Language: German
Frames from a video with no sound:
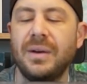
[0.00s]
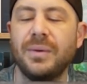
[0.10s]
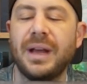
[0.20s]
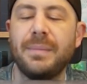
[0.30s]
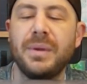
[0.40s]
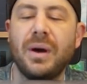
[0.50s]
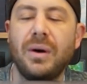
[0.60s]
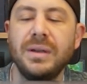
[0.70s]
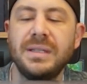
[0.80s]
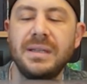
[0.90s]
und habe mir
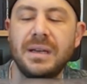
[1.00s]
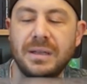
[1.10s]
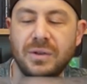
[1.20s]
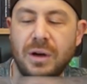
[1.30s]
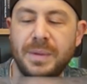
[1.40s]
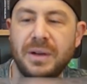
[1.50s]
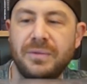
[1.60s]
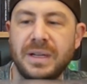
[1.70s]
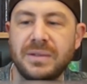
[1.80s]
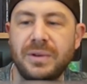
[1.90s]
Eusia Torment
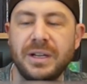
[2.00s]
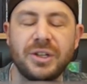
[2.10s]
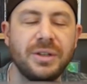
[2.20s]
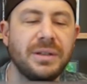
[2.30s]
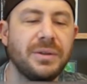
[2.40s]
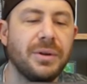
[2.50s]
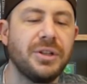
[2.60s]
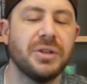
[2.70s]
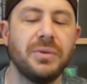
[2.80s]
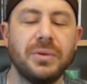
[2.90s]
of Resurrection in
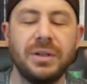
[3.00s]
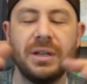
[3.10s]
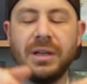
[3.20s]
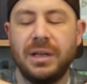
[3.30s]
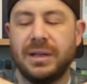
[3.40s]
Deutsch geholt.